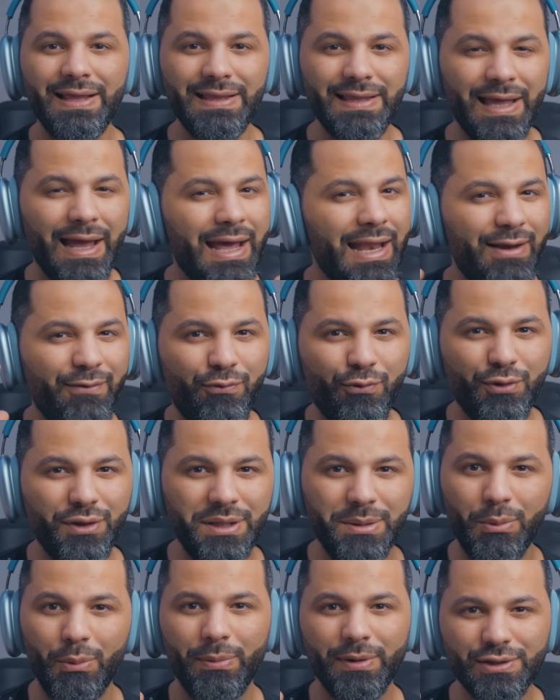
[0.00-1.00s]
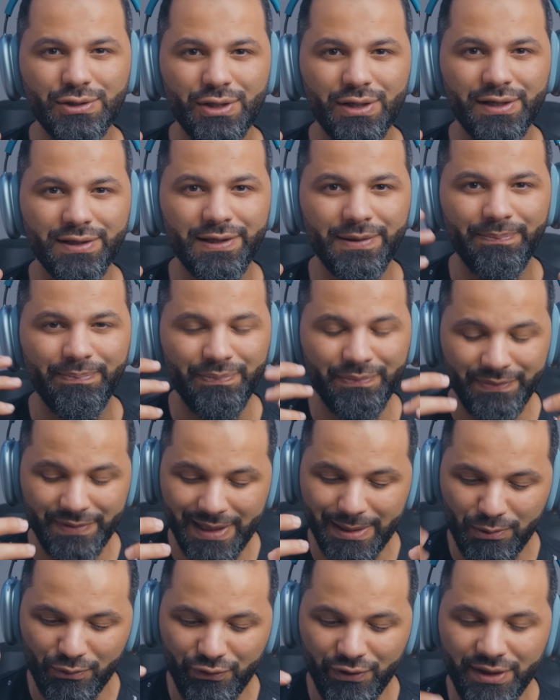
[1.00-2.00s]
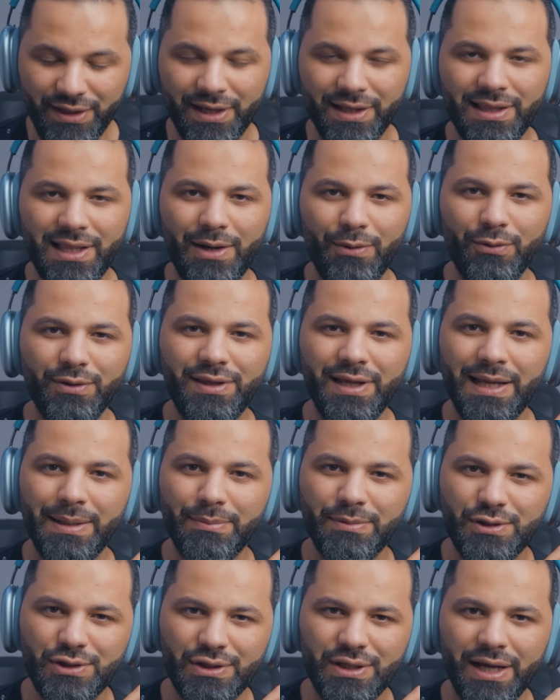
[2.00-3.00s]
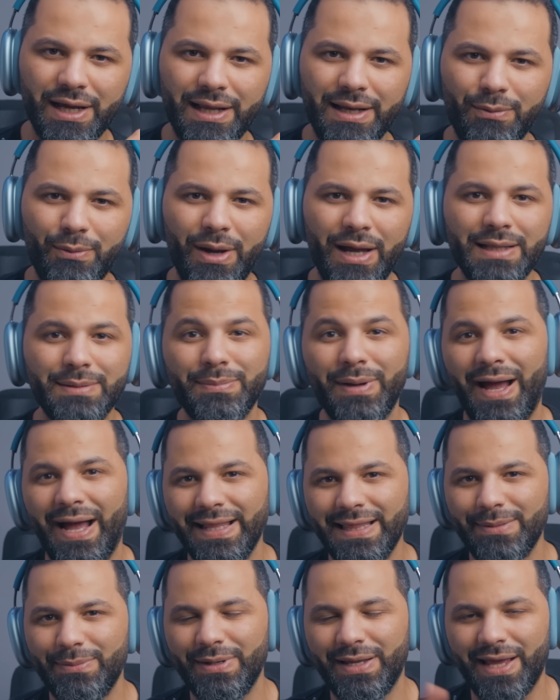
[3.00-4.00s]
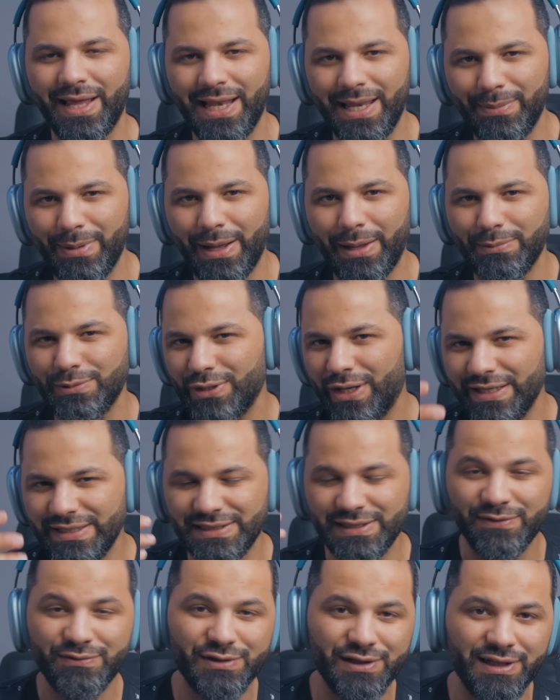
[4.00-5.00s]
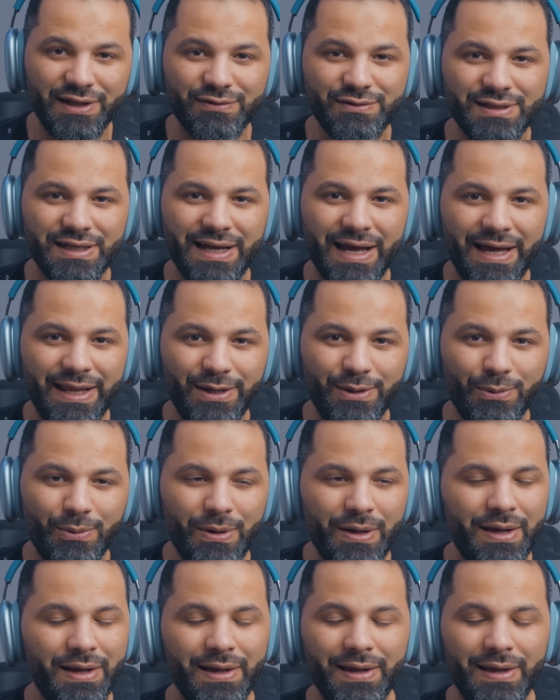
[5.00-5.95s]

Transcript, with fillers: داخله في ودني مباشره ده مفيد جدا لو انت قاعد تشتغل وقاعد مع حد بيكلمك مش عايز تفصل نفسك عنه